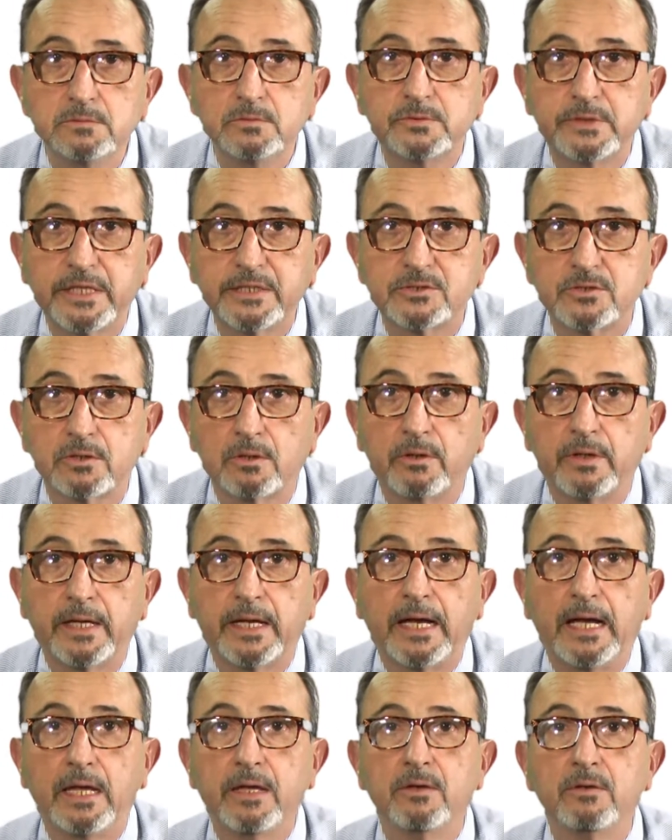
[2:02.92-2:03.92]
un texto
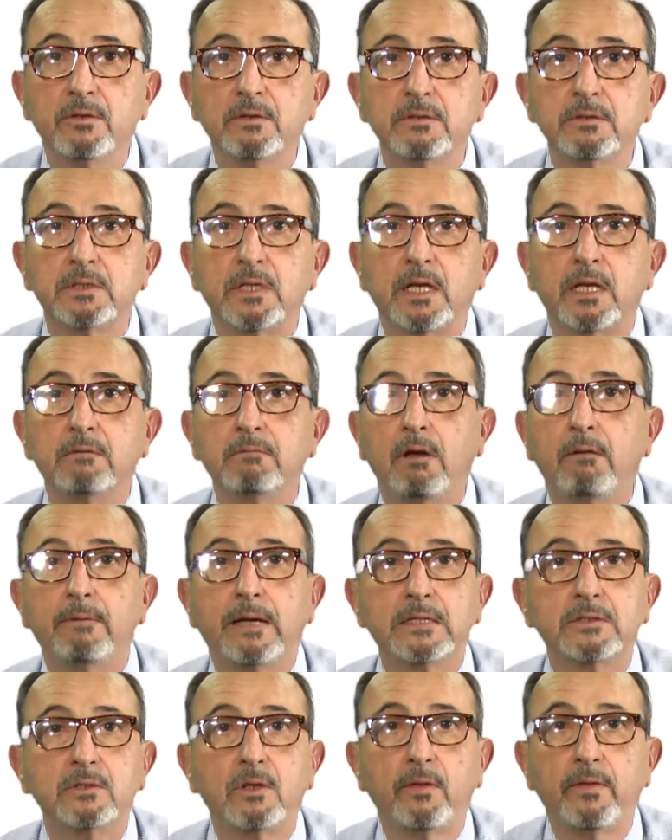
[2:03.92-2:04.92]
de Gallo
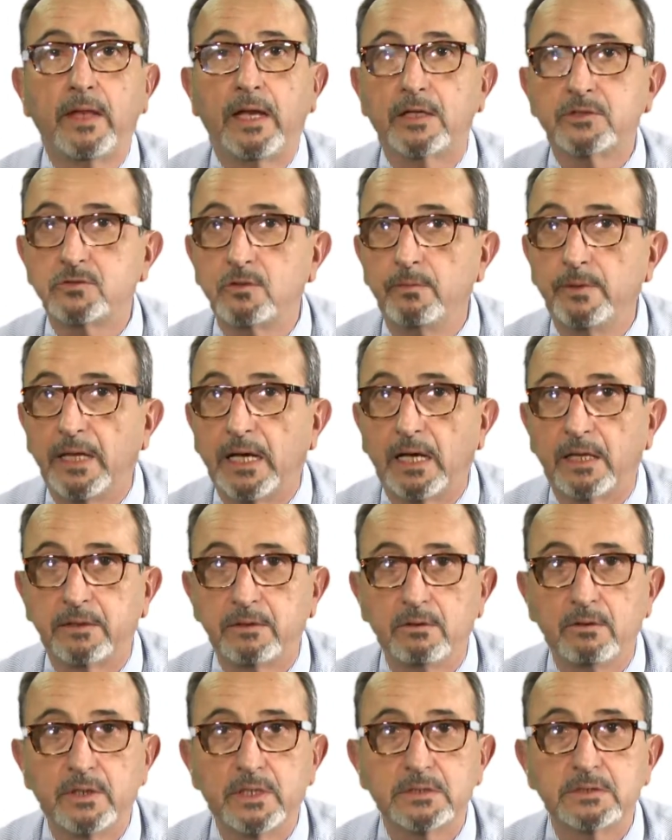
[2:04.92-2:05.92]
derivaba todas las
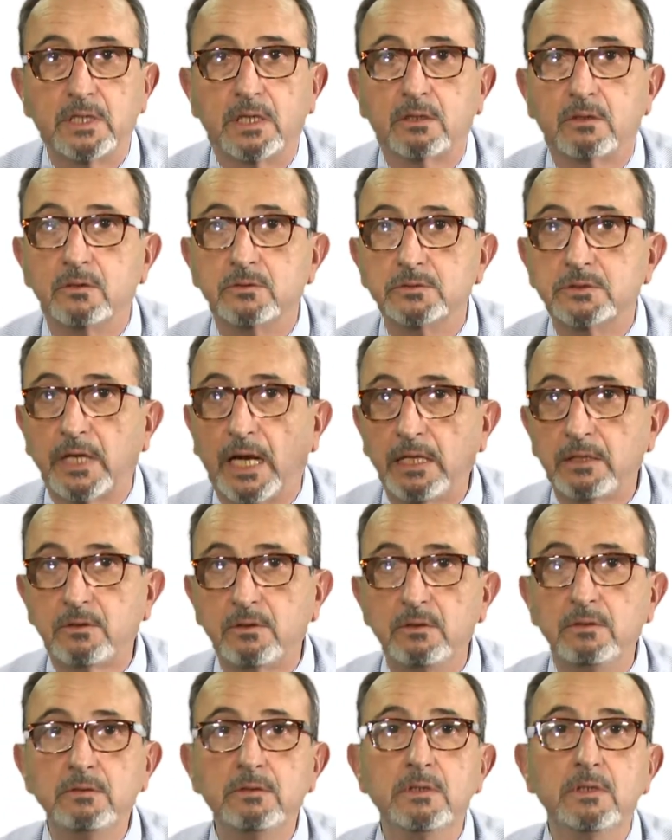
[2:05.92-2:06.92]
obligaciones del
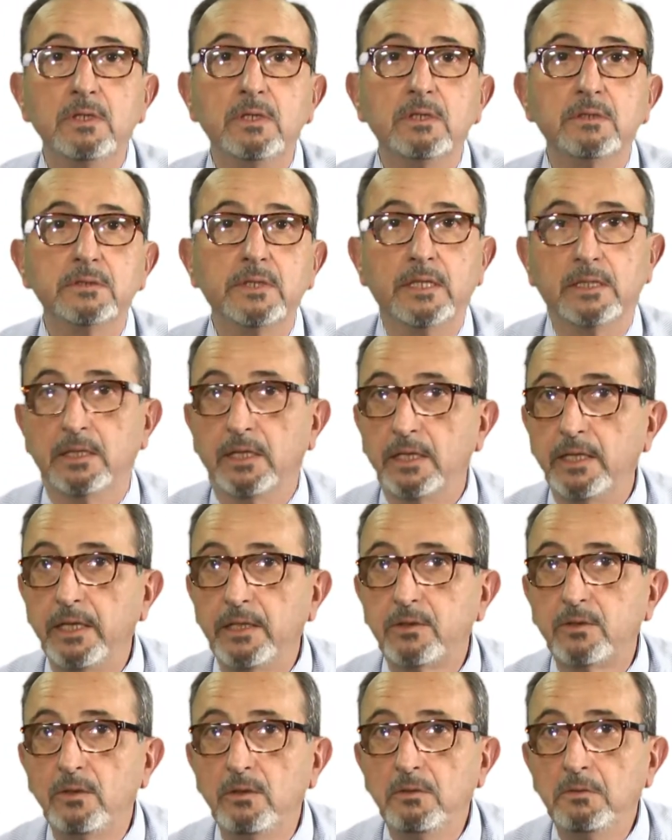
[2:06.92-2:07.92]
contrato, del
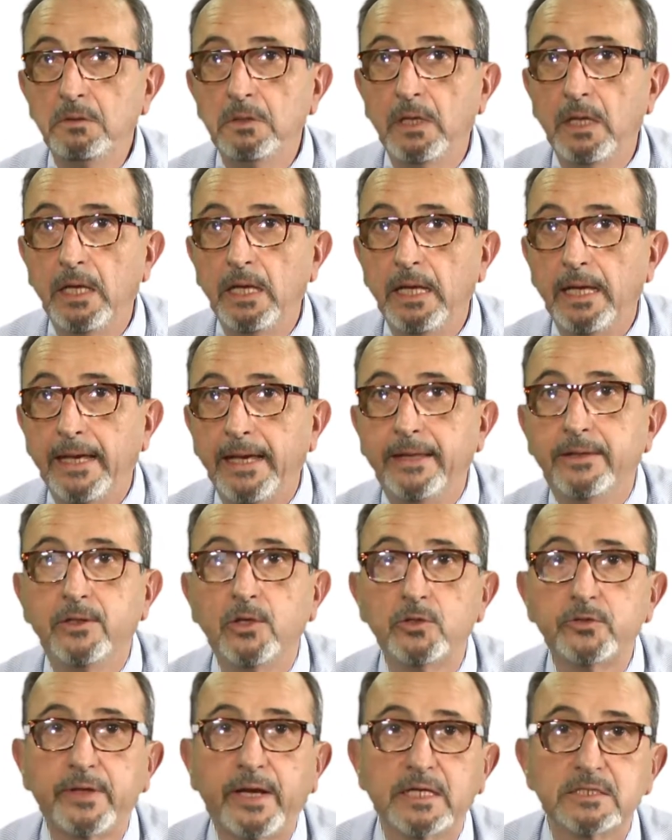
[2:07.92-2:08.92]
delito y
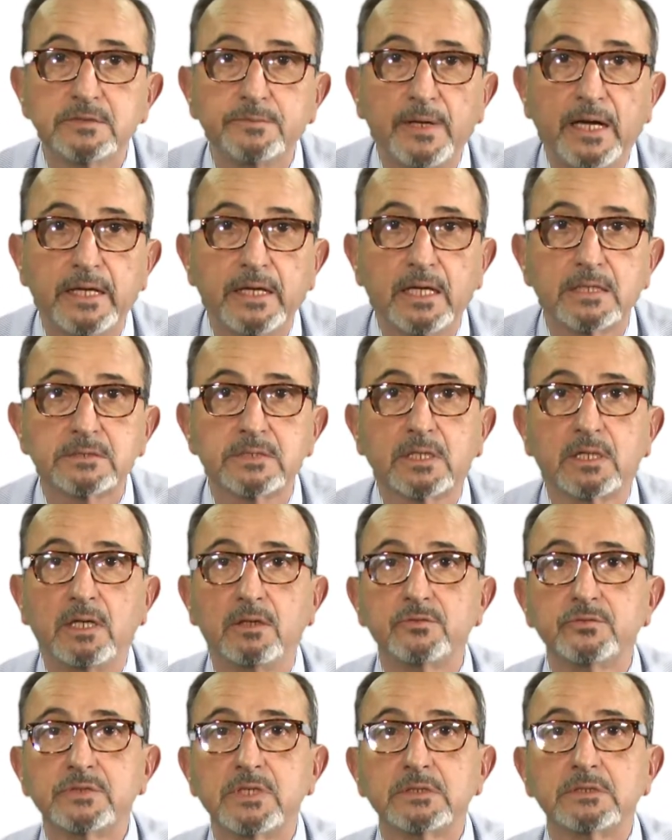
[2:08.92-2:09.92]
de otras varias
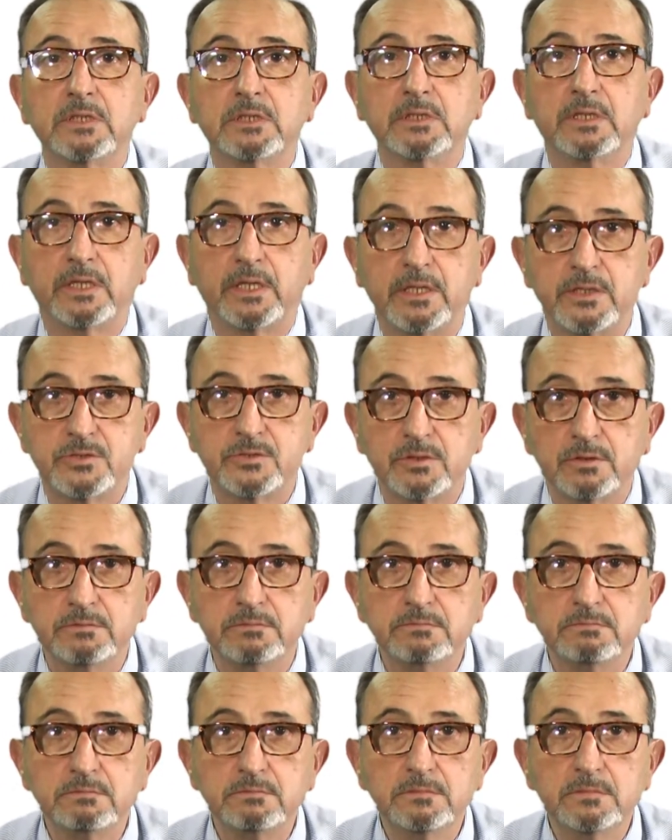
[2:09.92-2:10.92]
causas del derecho.
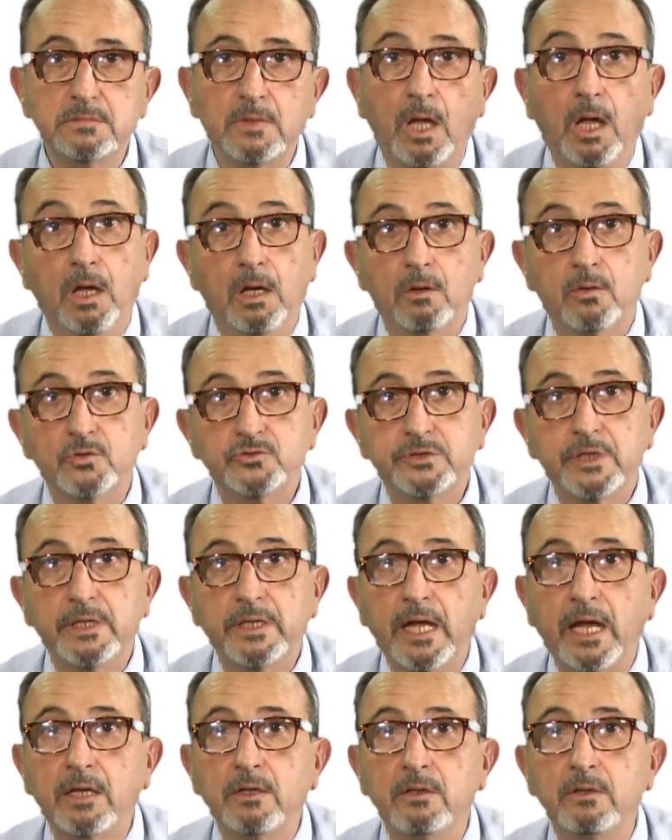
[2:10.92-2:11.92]

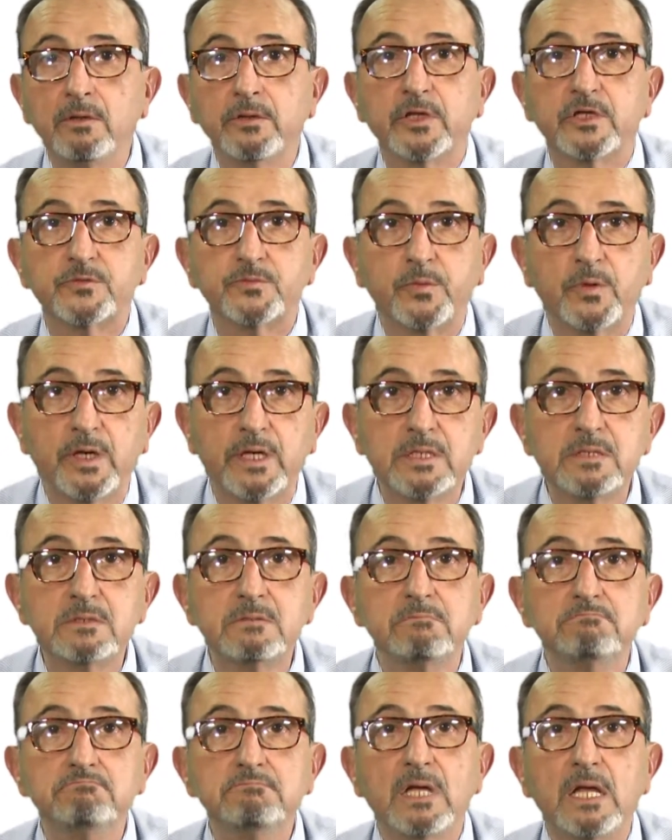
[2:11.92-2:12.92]
Justiniano
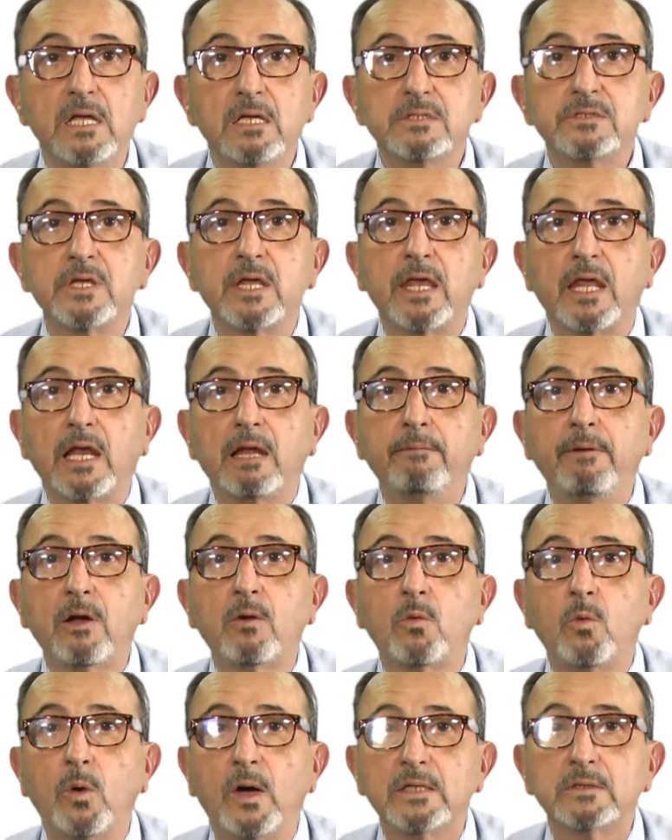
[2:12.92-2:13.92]
después señalaba
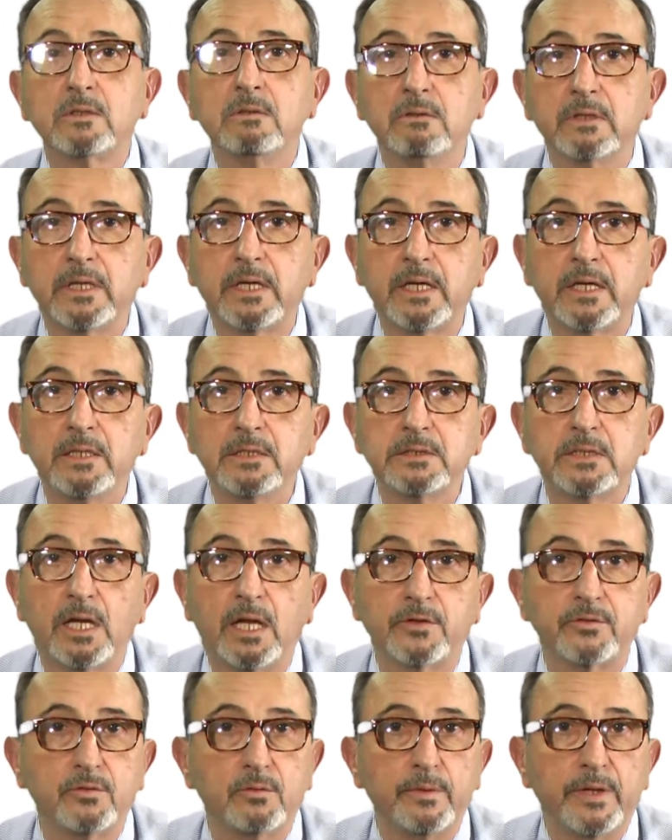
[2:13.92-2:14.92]
cuatro orígenes de
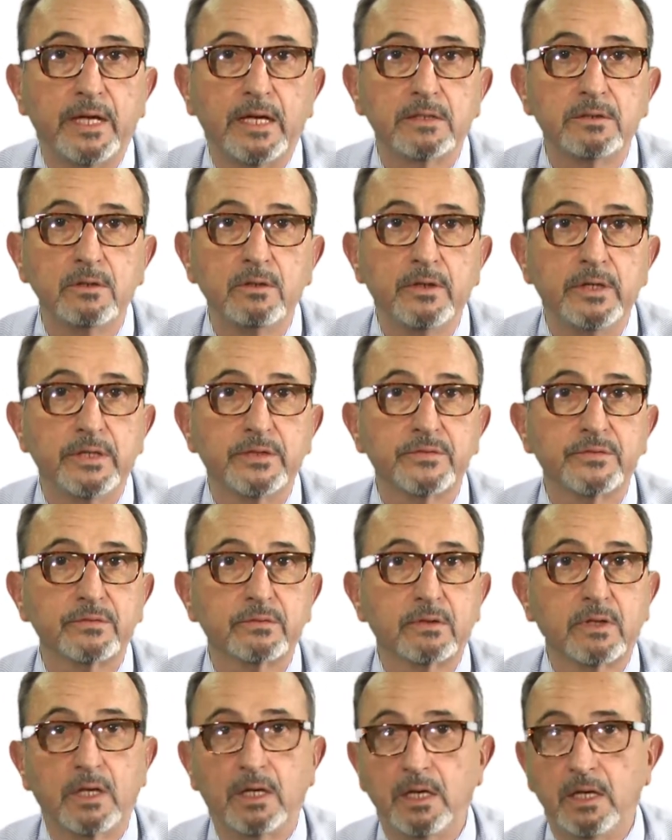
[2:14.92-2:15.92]
las
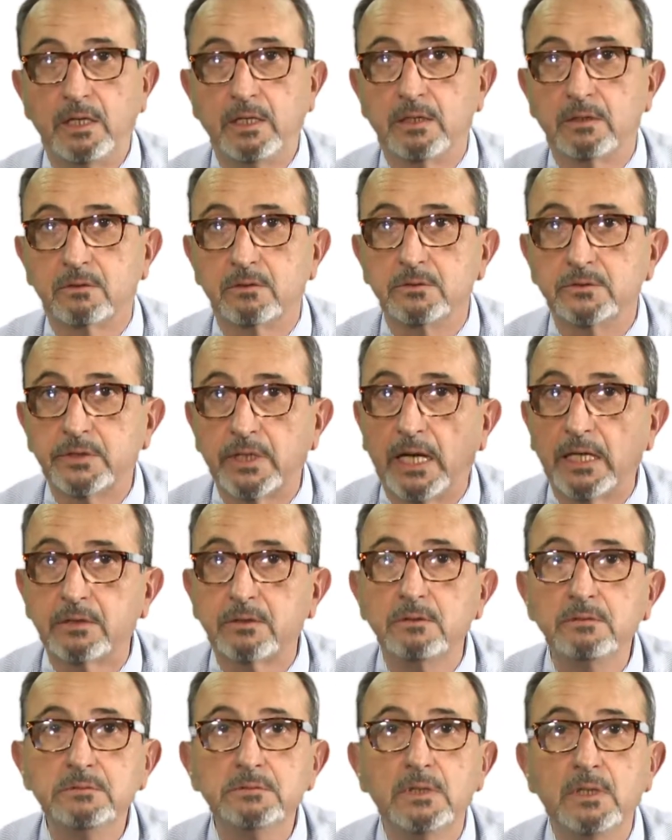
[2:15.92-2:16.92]
obligaciones, que eran el
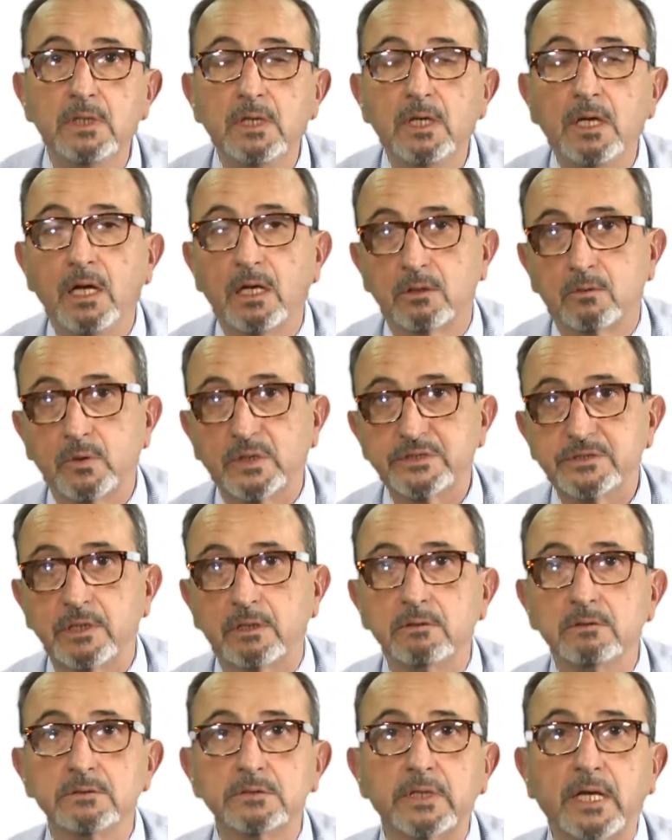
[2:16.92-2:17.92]
contrato, el
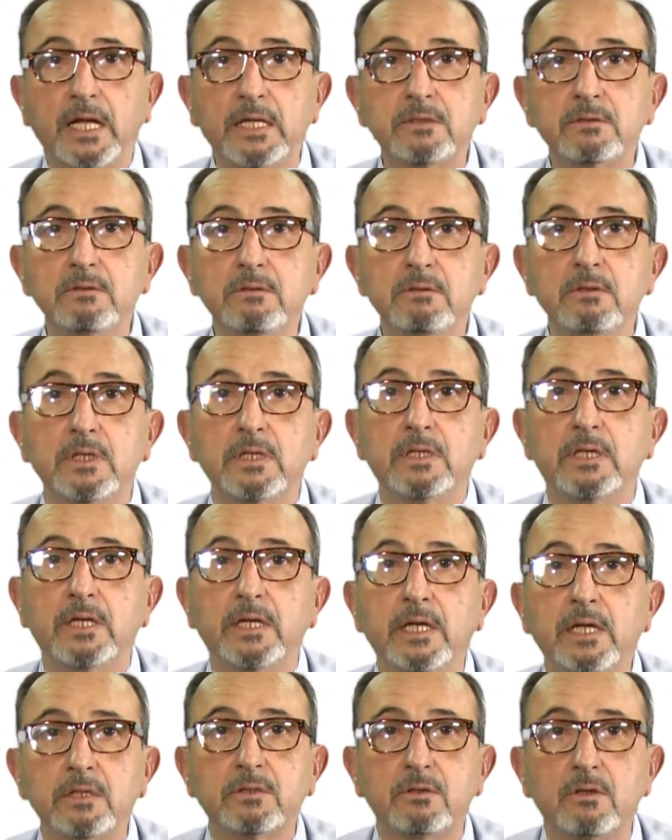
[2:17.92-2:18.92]
cuasicontrato, el
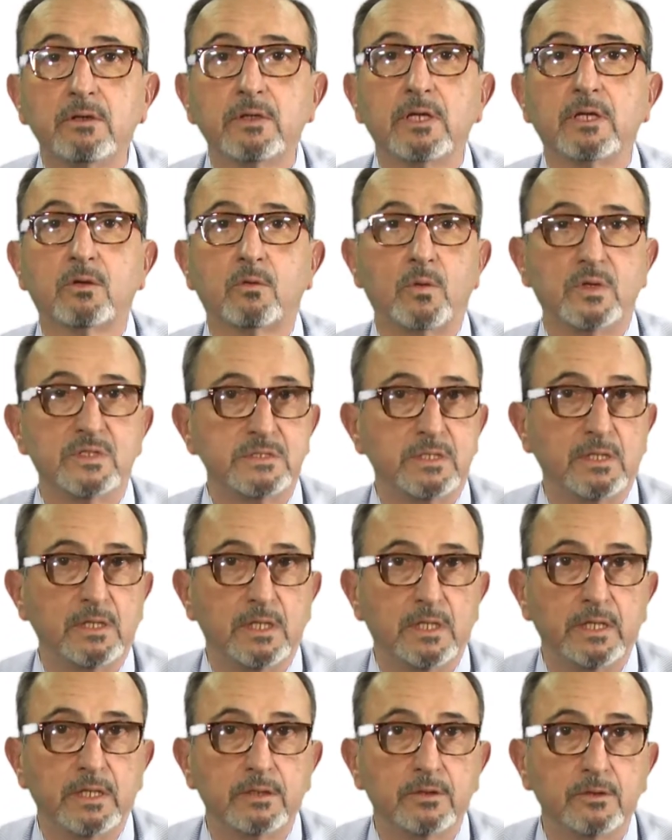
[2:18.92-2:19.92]
delito y el
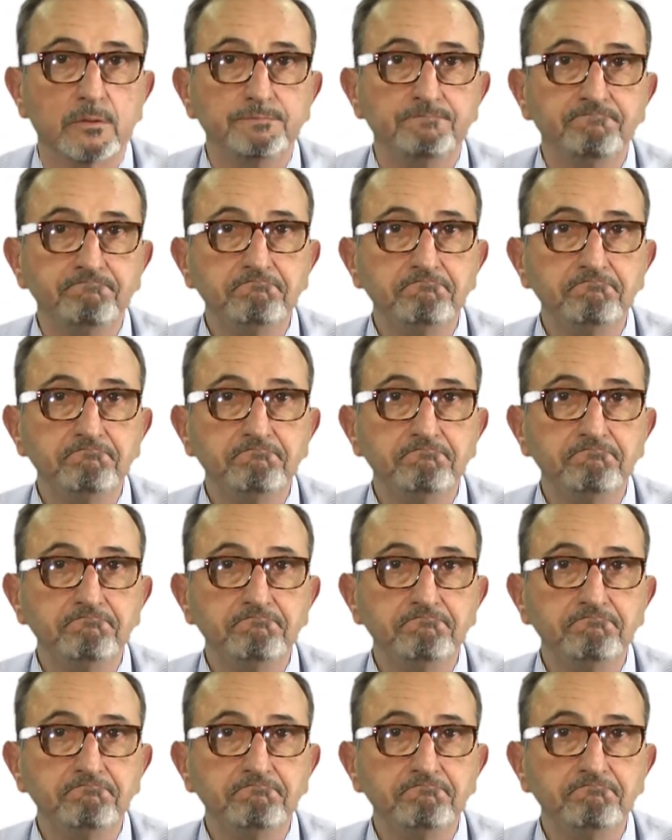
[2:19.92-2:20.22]
cuasidelito.